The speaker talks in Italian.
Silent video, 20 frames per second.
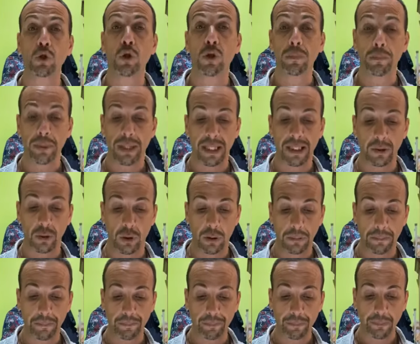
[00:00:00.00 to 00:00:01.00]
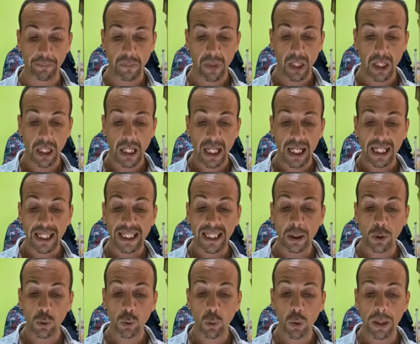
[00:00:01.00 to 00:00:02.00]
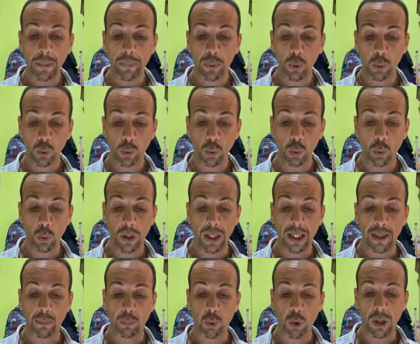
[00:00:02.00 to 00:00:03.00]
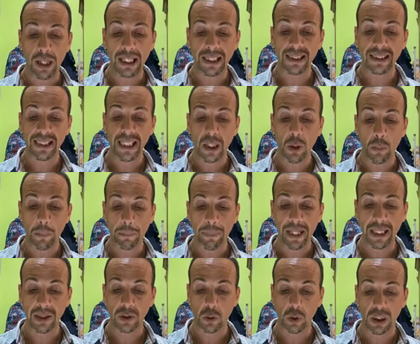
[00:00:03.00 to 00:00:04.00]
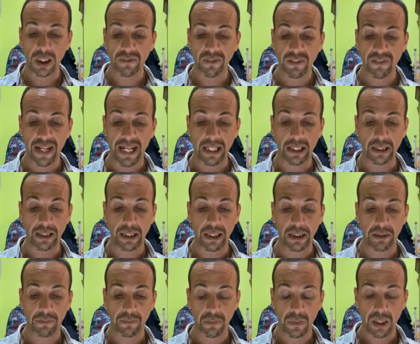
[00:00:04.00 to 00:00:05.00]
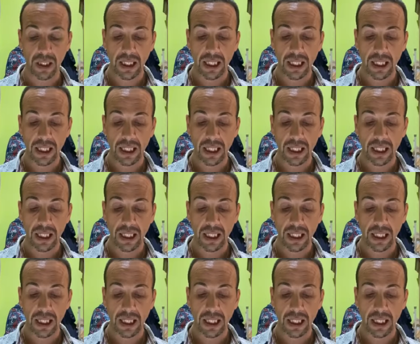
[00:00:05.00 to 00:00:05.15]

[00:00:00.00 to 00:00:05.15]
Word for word: sorpreso, che due più due può essere un pezzo di Vivaldi,